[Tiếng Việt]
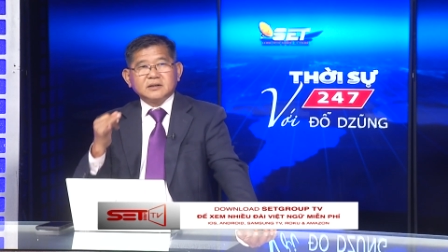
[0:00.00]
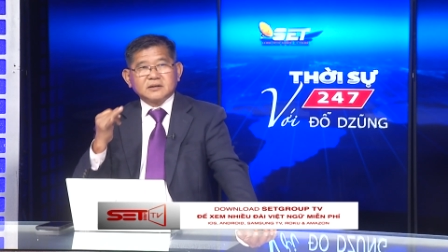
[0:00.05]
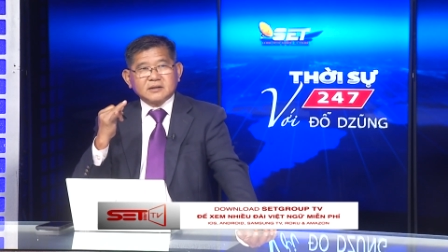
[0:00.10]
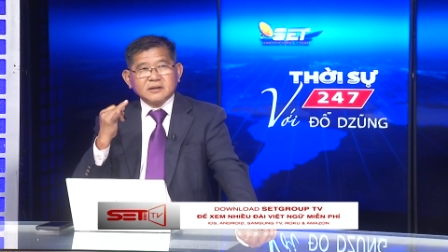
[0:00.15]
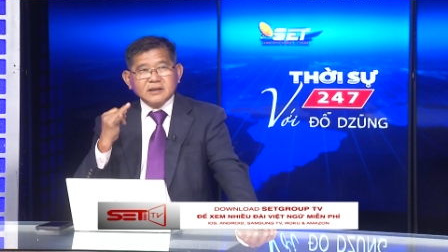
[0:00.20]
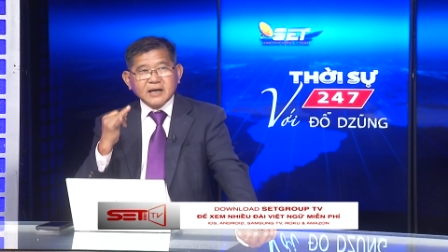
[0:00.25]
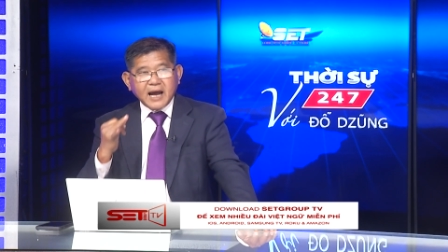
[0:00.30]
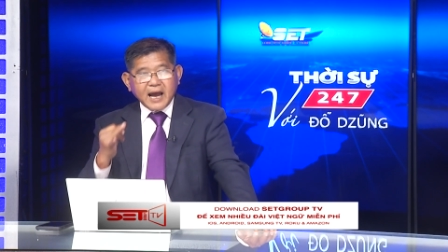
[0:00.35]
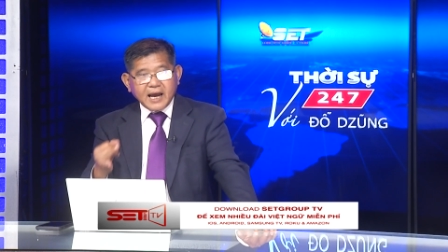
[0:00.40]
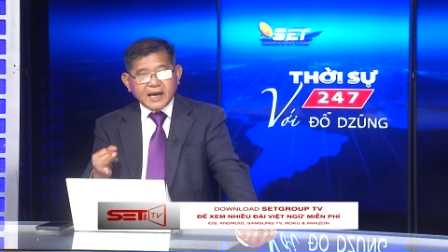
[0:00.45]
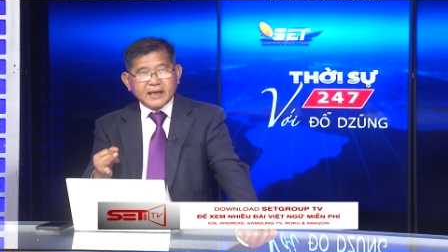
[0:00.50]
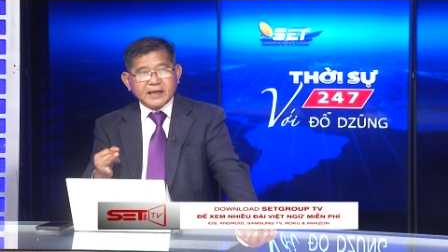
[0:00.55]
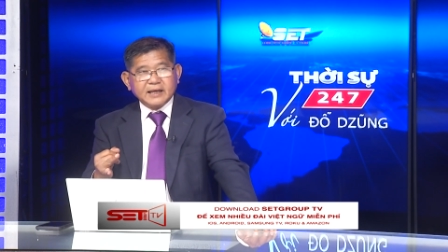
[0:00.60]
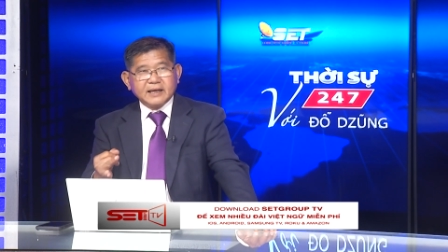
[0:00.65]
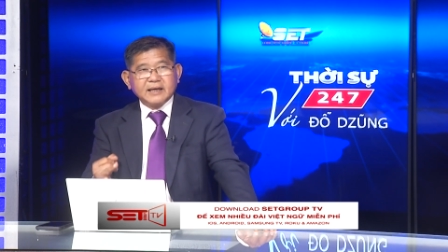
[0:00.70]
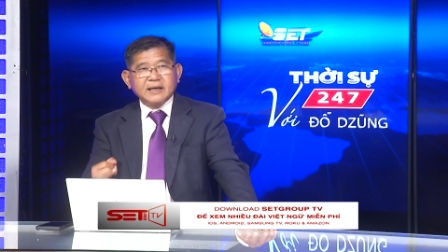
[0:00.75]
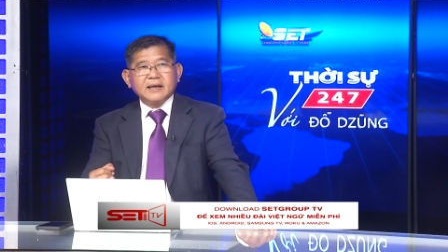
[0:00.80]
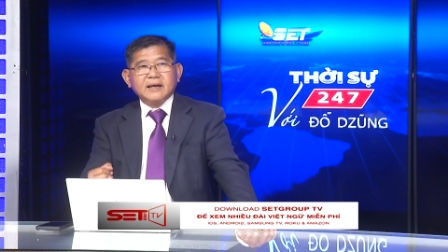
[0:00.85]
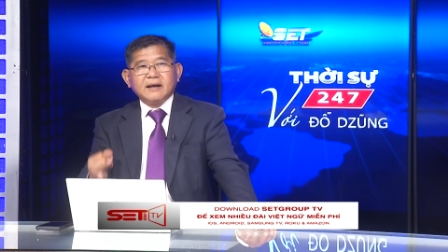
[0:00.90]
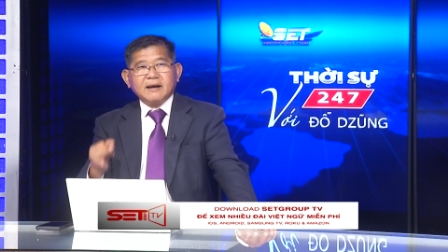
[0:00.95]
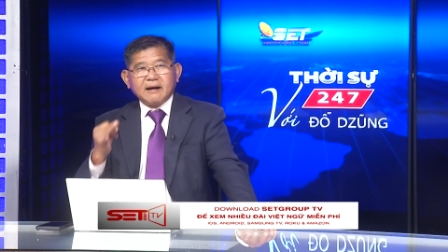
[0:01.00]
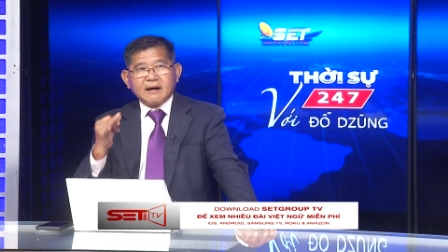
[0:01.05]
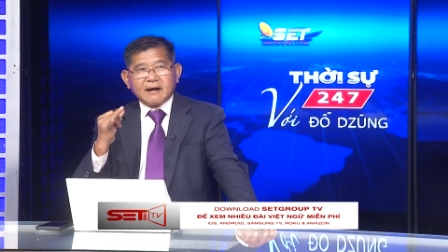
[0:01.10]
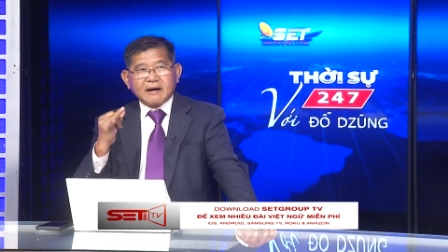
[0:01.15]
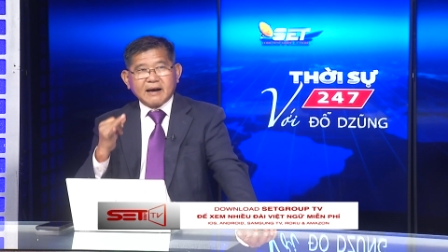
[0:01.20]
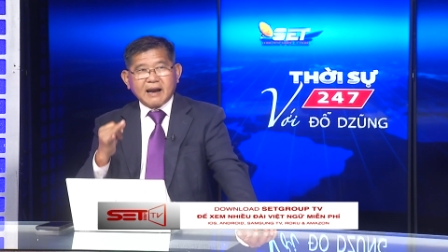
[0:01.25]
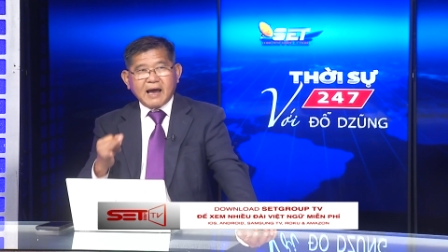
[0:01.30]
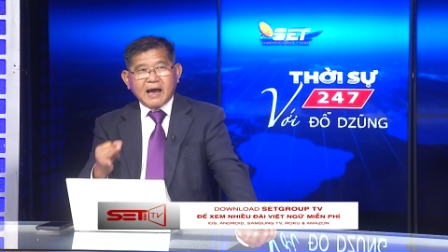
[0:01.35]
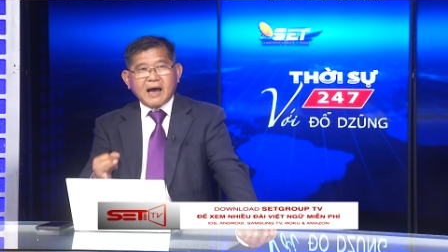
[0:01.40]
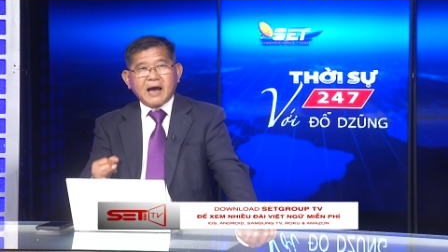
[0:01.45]
Thứ hai
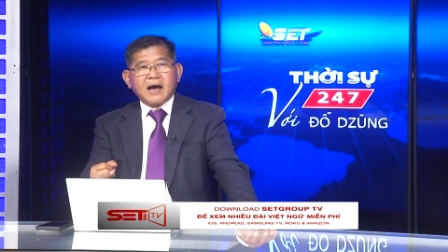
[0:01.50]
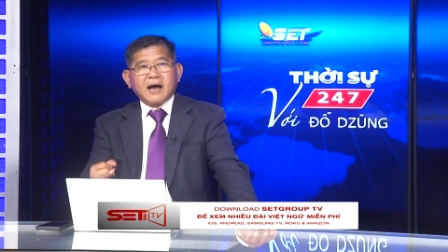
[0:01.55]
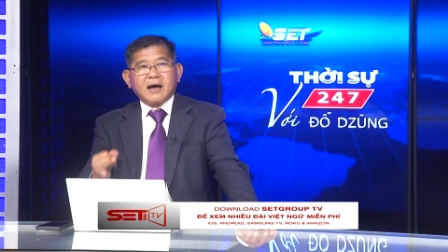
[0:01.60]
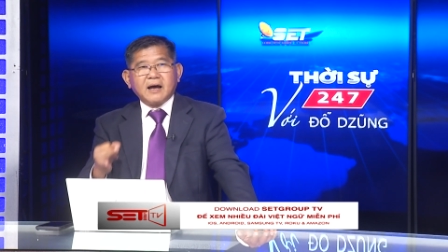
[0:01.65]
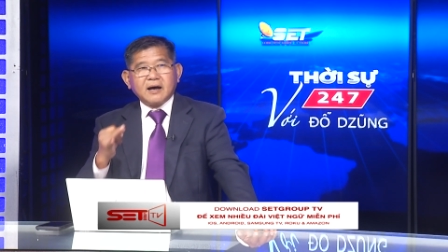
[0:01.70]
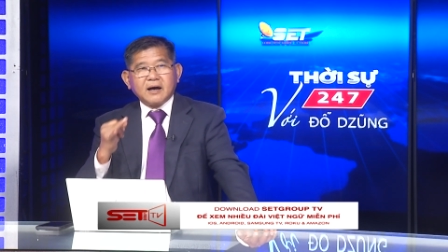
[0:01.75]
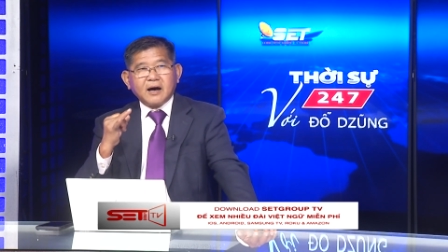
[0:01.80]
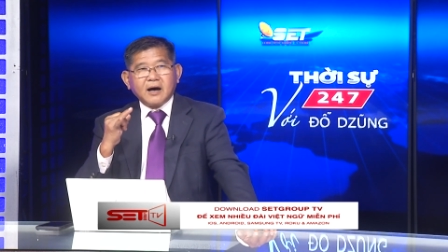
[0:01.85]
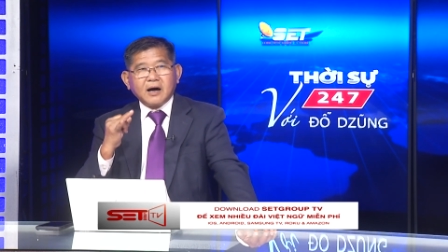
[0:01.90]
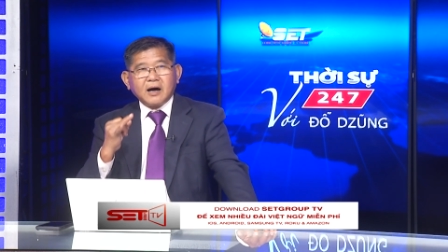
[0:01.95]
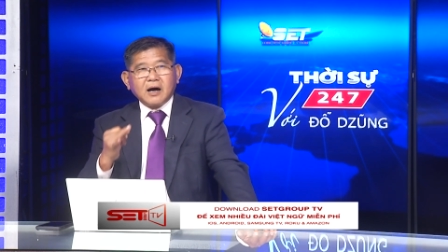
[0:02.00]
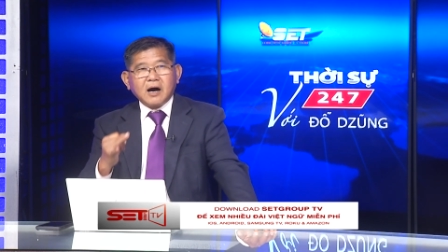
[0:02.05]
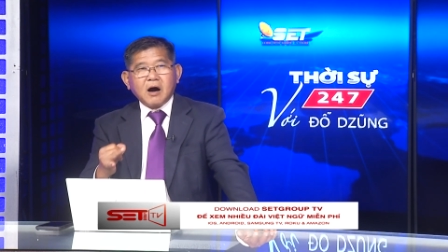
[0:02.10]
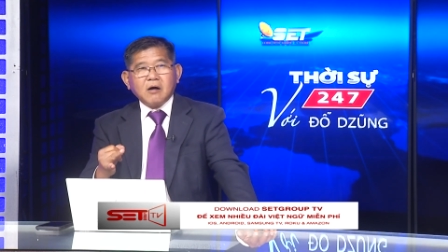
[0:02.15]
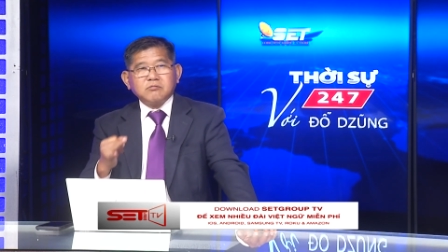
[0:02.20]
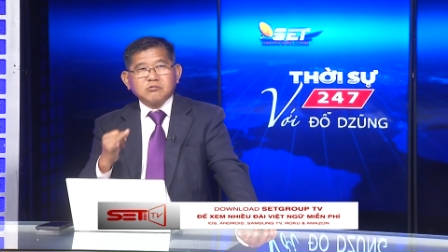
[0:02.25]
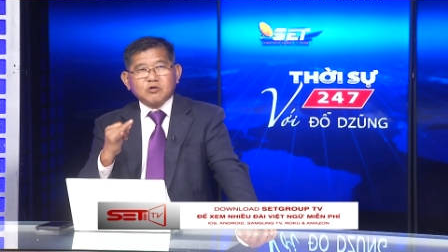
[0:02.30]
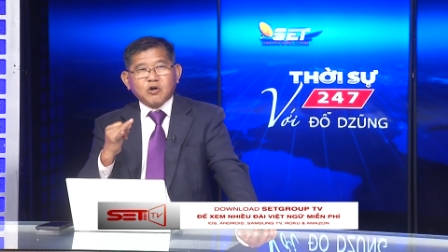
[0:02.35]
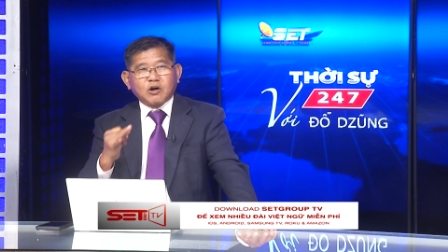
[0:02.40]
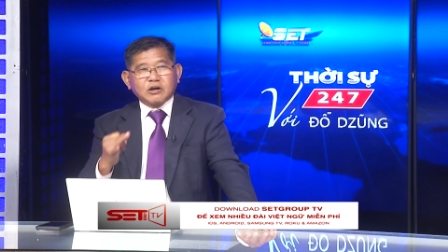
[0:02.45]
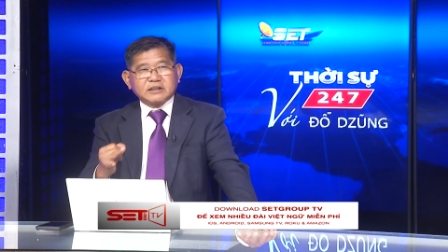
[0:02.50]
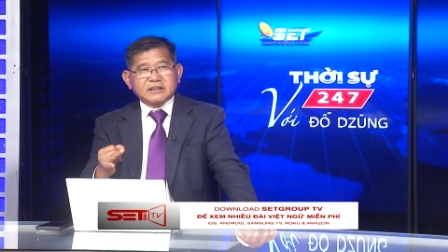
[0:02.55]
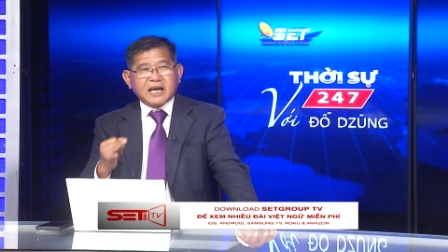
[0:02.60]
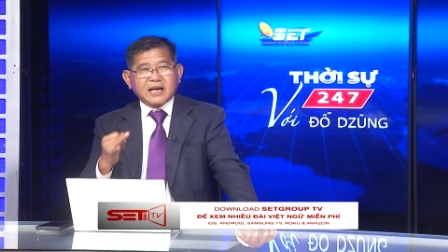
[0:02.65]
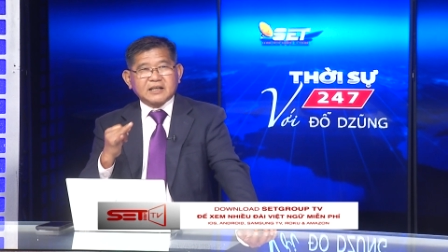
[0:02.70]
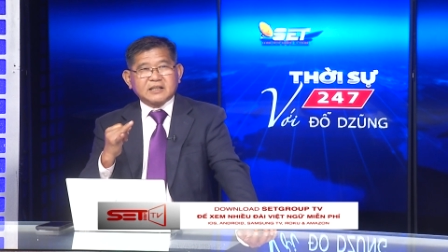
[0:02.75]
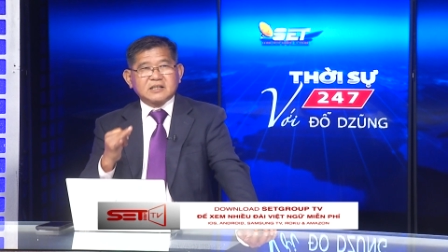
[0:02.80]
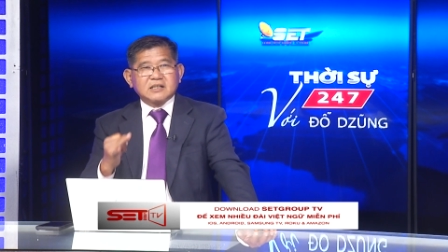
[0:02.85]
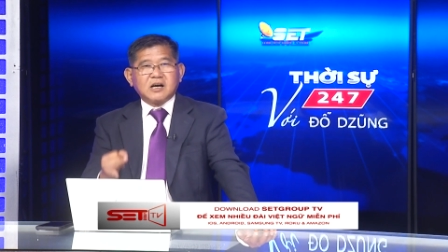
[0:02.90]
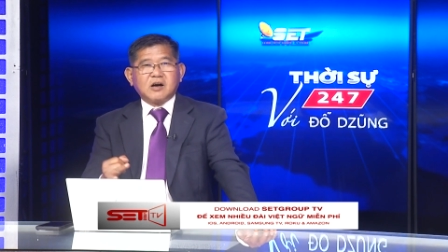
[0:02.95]
là ông con
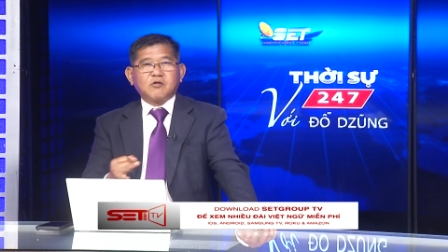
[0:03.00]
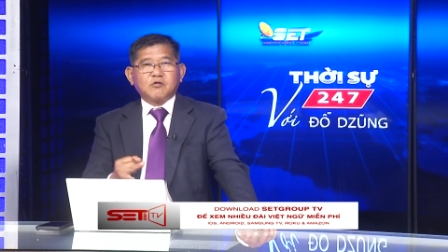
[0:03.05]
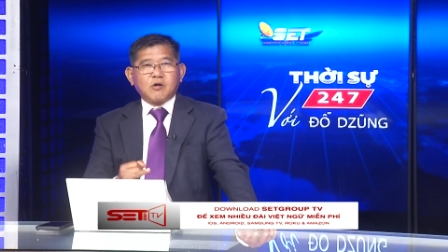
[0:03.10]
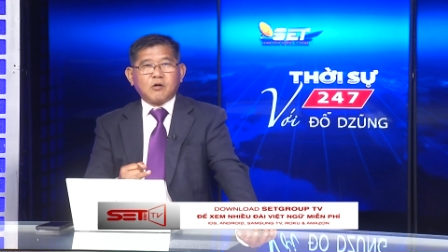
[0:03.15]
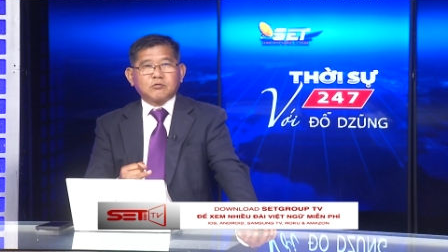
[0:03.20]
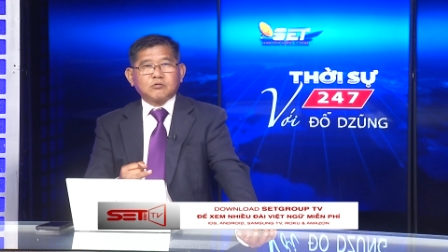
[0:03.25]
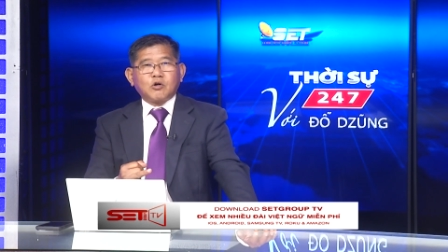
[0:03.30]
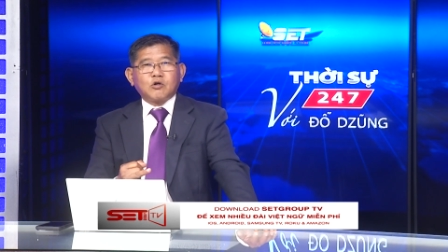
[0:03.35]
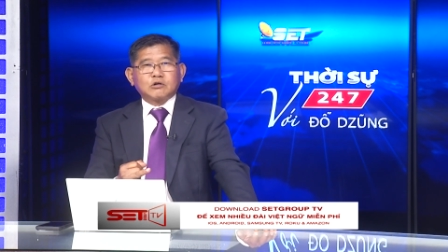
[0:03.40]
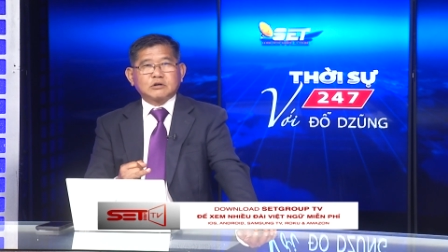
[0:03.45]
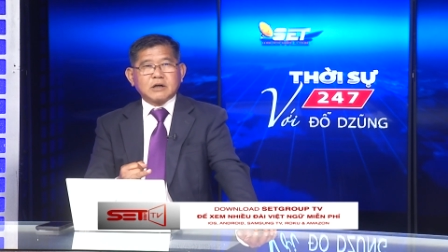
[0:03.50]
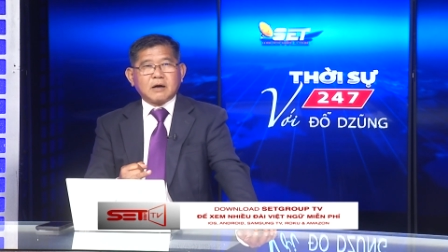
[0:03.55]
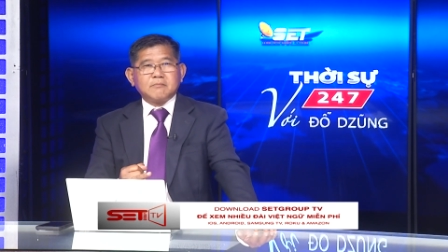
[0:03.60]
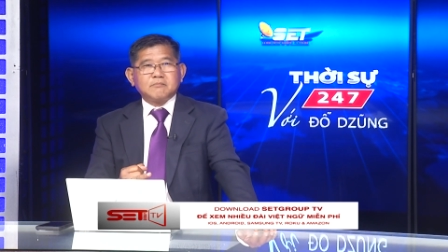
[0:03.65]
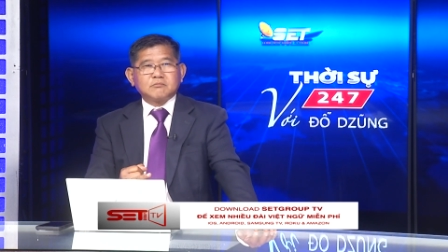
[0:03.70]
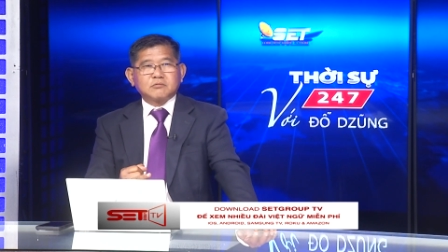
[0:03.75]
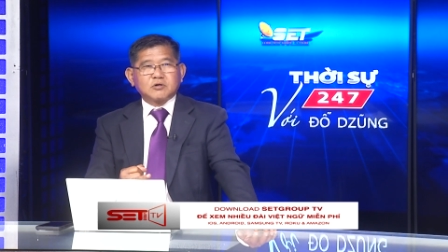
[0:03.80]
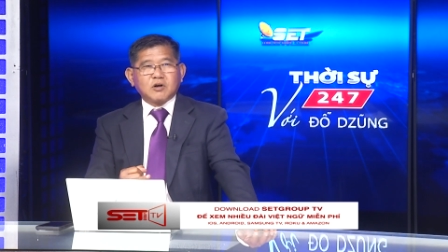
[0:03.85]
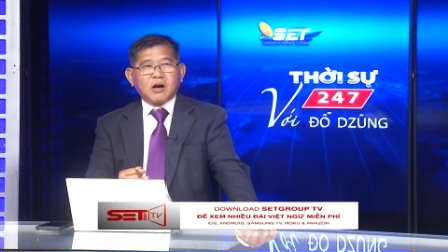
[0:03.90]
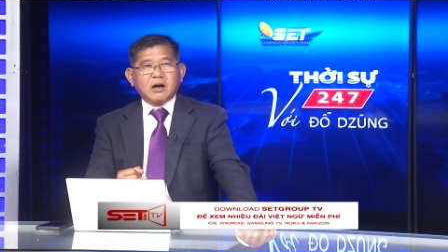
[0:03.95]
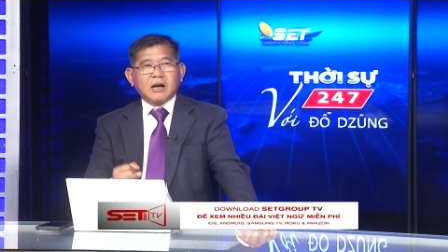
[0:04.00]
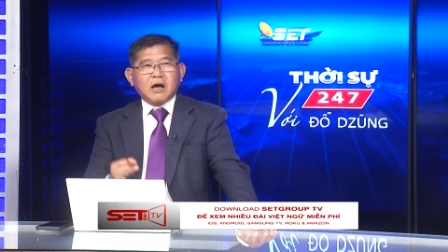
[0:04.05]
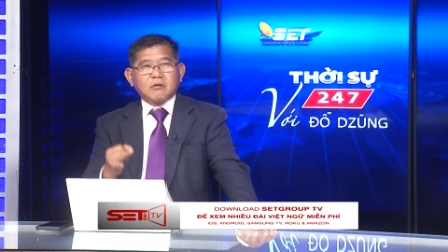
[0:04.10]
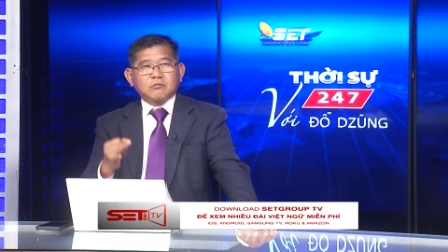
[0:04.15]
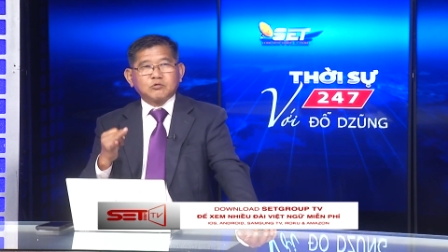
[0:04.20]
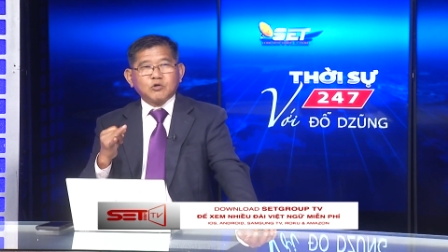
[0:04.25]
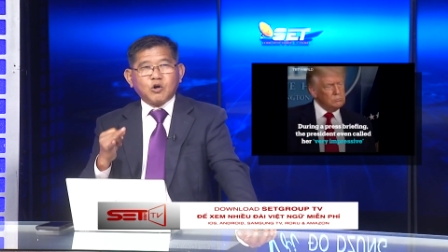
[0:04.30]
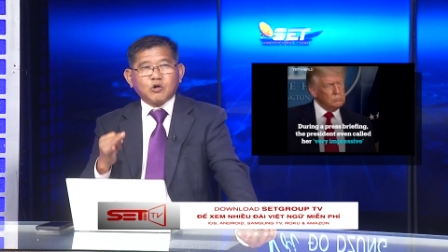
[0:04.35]
trai trưởng của ông Đô Trump, đó là ông